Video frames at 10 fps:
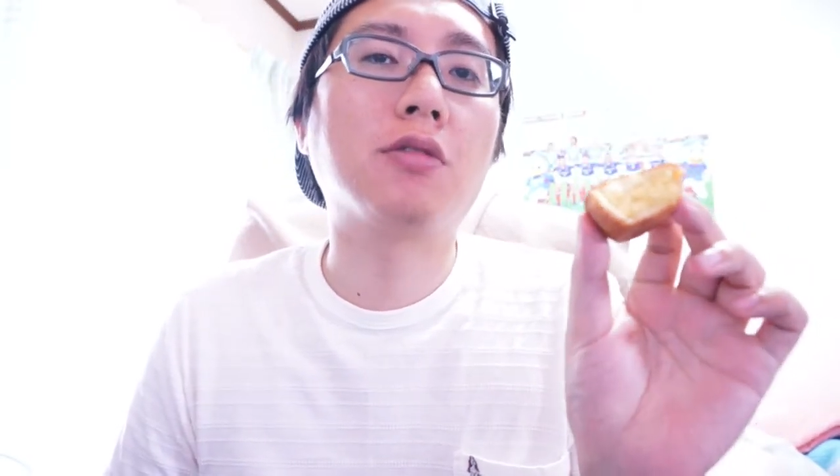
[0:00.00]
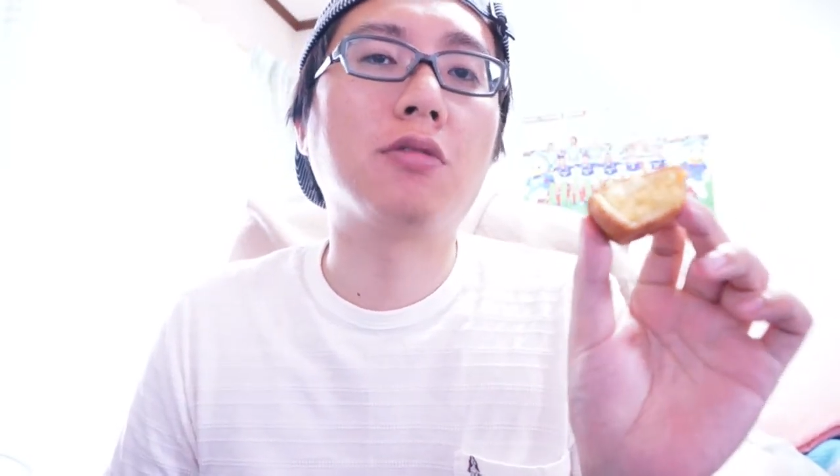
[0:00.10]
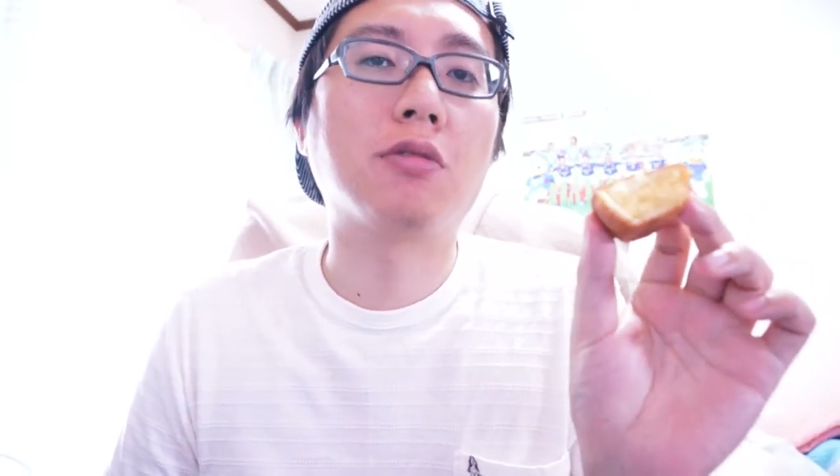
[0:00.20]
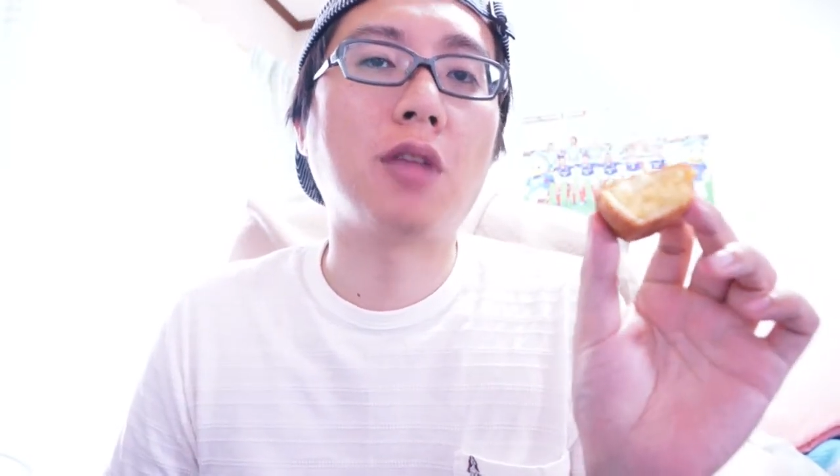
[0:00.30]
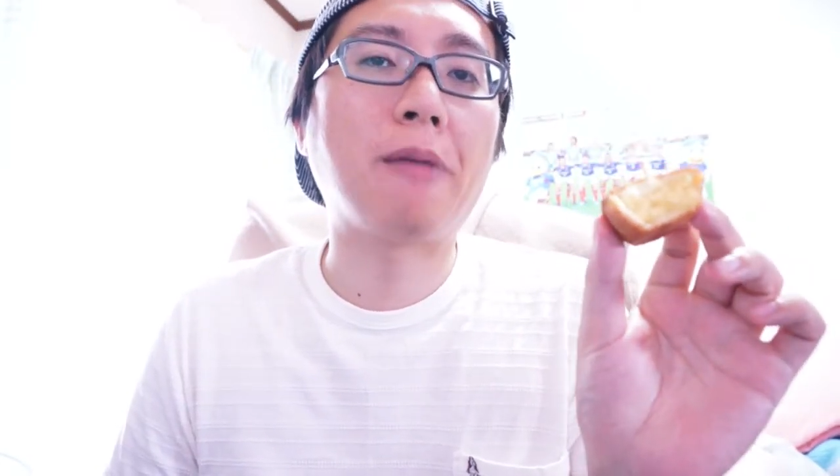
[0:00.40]
ん
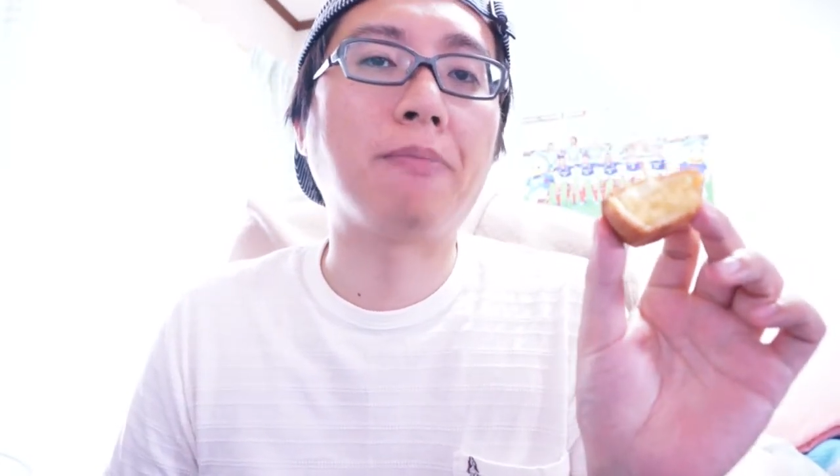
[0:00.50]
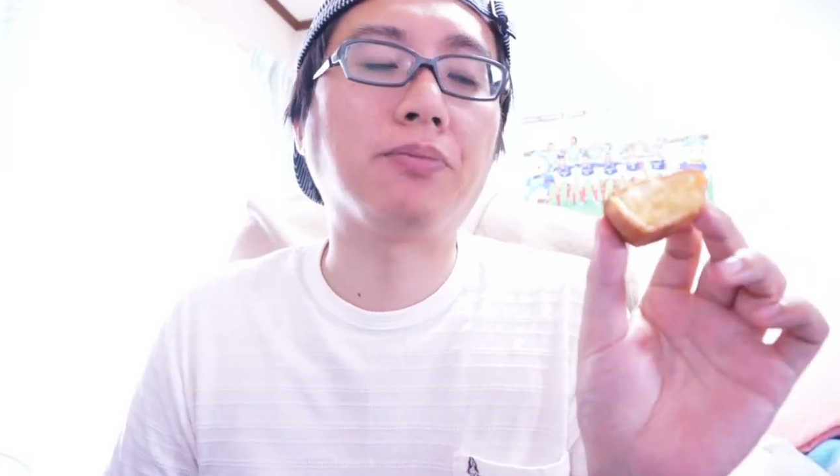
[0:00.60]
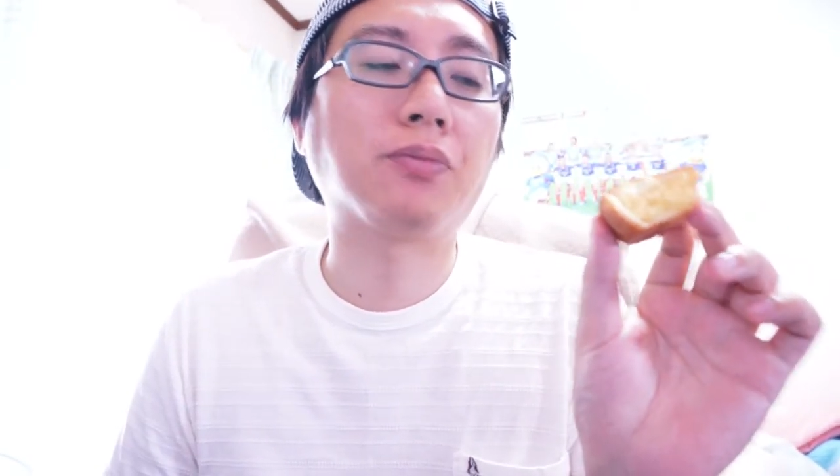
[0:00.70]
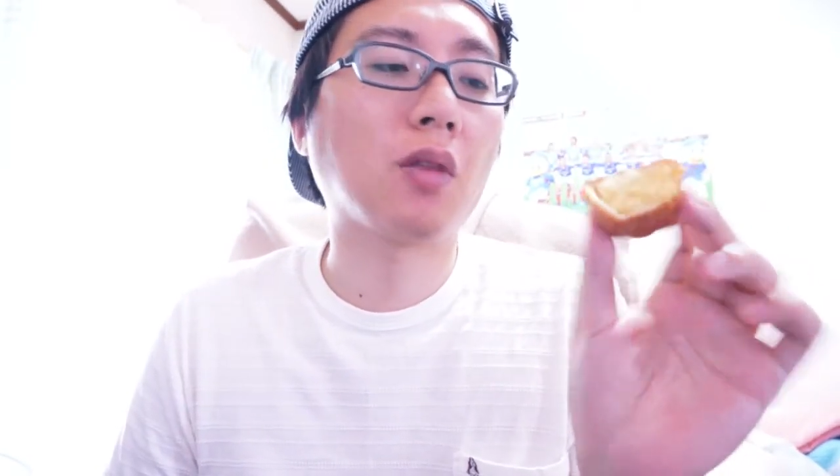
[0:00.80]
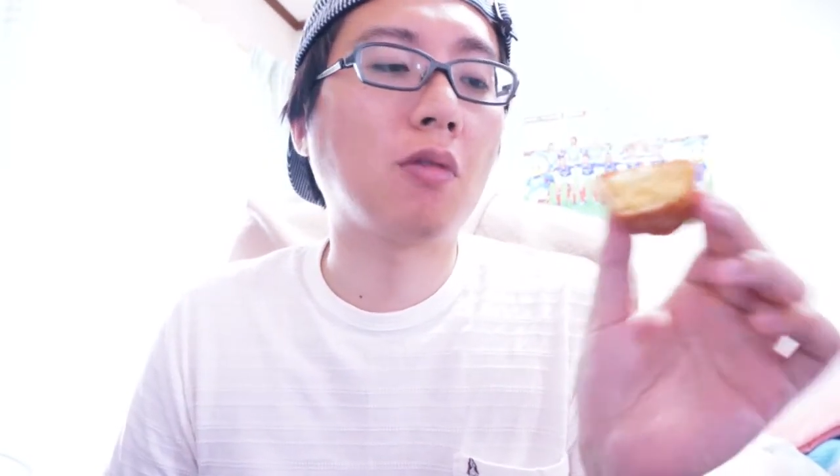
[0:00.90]
ですよね。
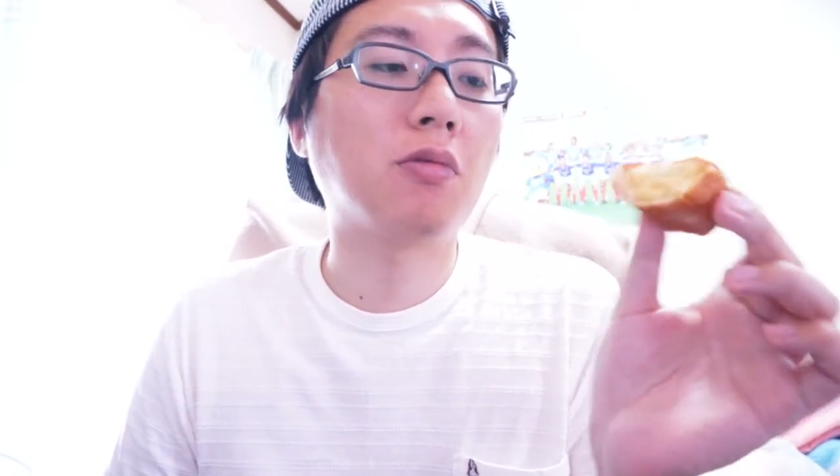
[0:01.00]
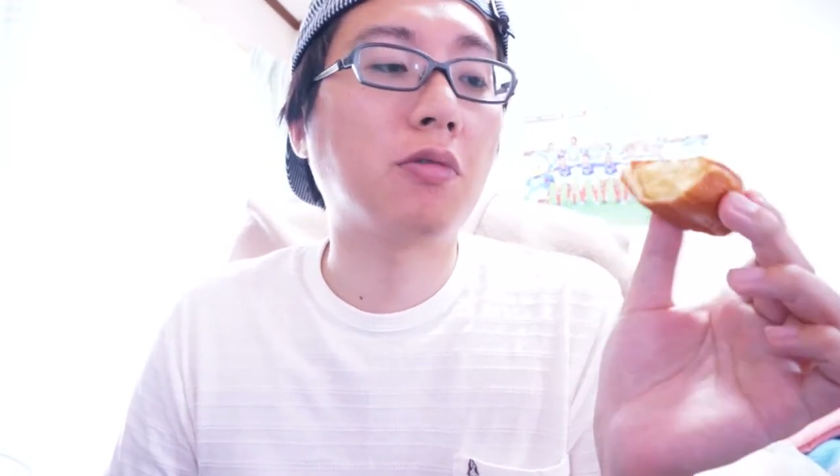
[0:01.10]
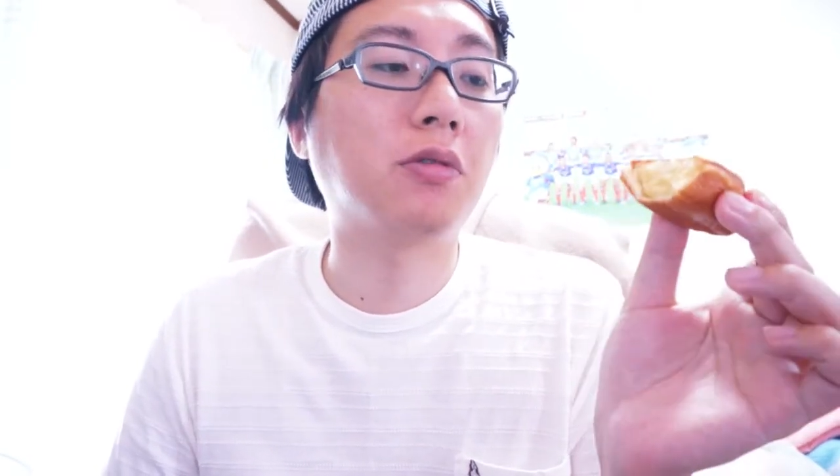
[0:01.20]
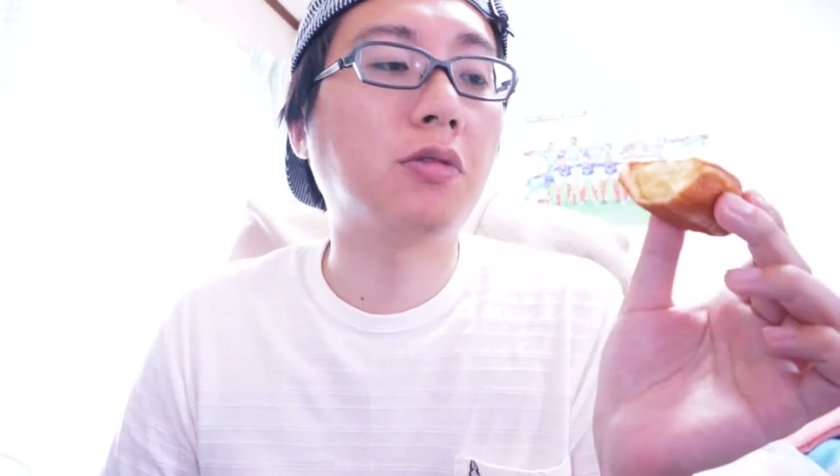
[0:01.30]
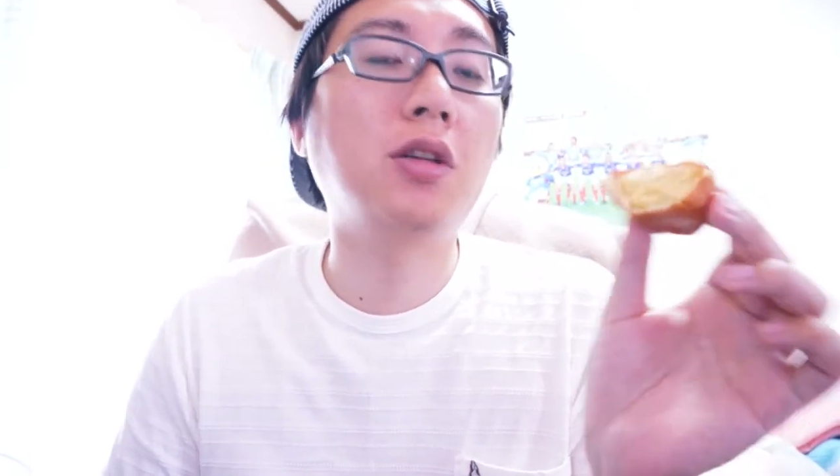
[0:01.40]
こ
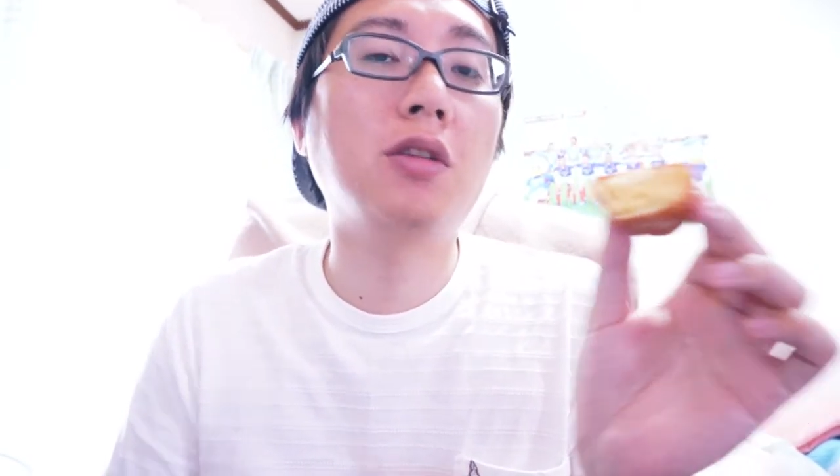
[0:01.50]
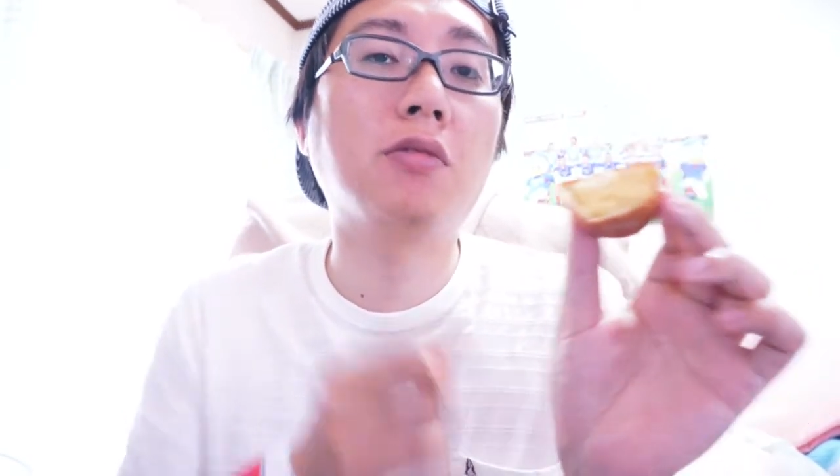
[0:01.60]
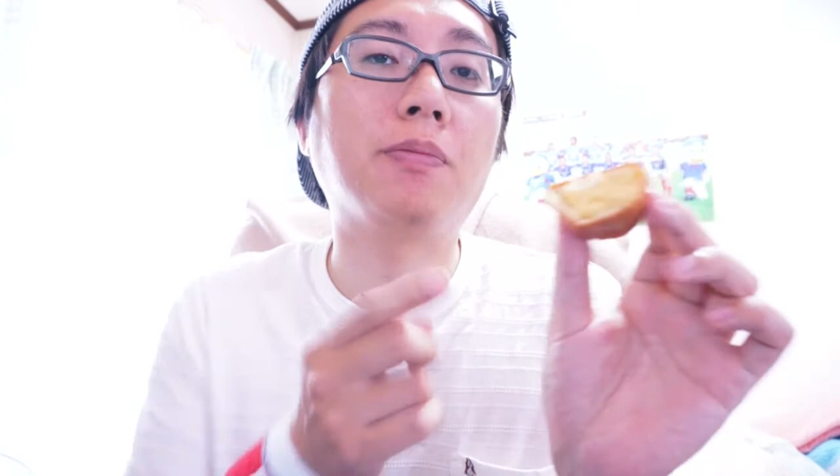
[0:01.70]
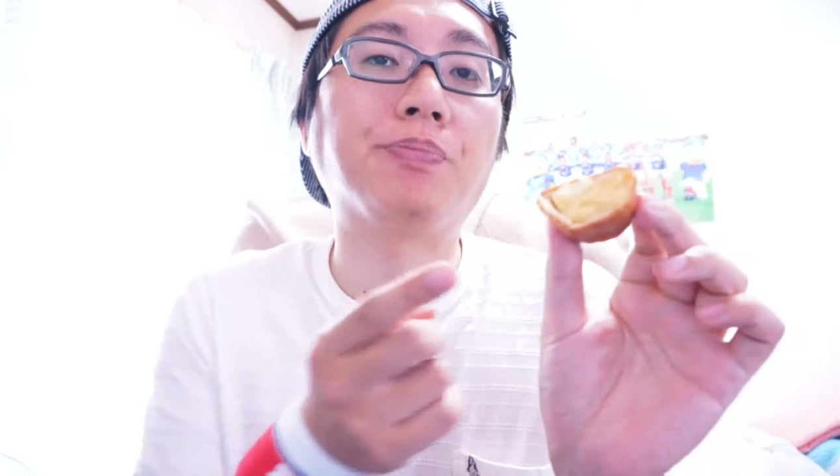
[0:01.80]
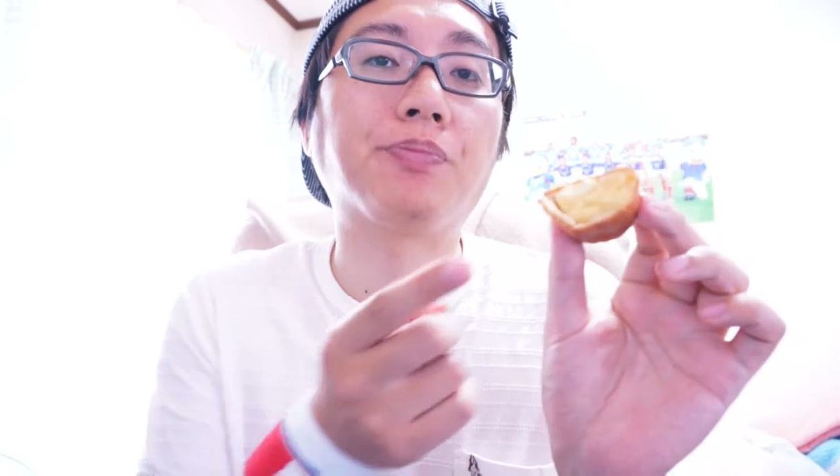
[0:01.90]
の栗
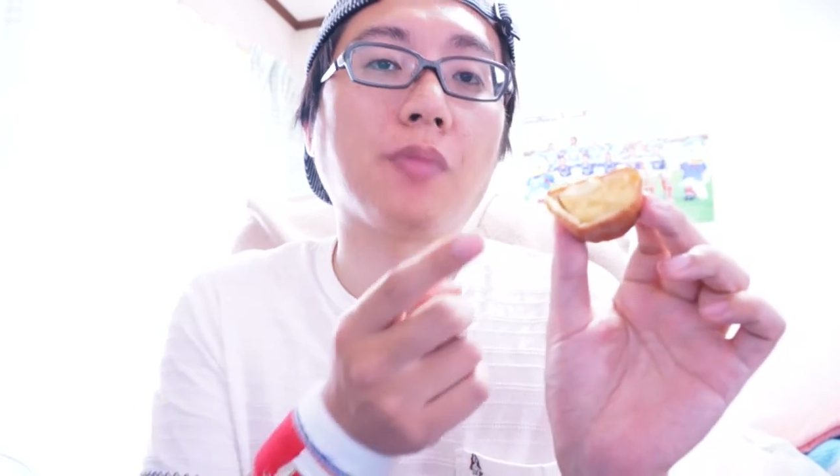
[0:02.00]
の、